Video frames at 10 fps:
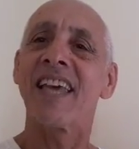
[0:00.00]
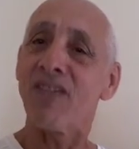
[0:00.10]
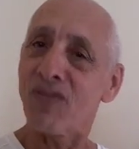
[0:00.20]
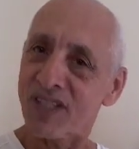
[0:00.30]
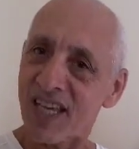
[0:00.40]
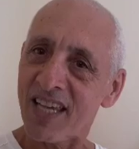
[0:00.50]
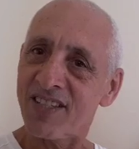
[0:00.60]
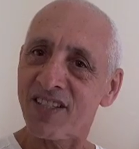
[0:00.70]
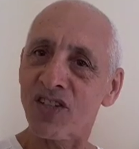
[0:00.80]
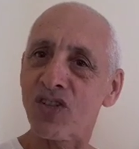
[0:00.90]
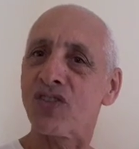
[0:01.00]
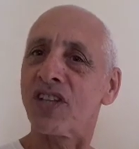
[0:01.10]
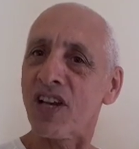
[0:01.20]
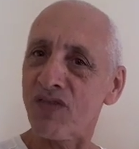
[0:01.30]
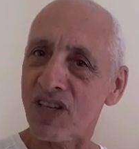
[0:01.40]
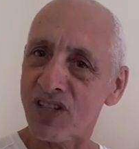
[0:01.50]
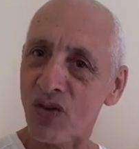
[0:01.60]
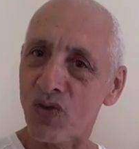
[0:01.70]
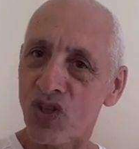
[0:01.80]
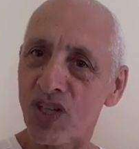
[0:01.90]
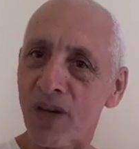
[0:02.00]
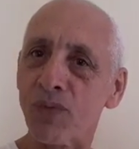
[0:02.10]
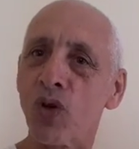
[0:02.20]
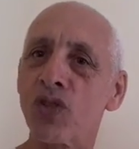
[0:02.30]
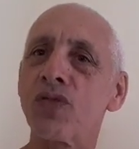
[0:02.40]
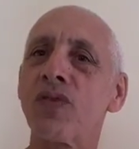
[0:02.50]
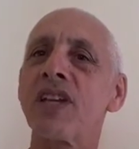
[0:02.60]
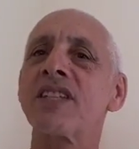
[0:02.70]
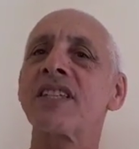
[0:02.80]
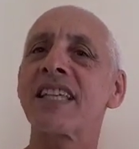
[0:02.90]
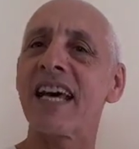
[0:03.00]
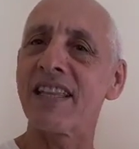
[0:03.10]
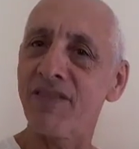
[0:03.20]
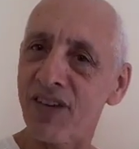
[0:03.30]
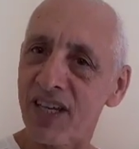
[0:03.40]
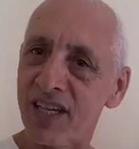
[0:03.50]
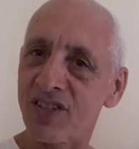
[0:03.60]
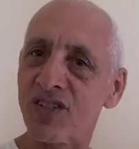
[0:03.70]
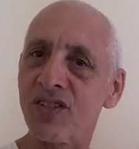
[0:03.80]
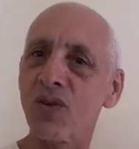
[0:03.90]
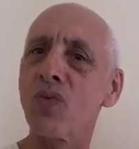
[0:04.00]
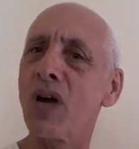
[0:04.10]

quem fizer esse exercício três vezes ao dia, 12 vezes cada vez,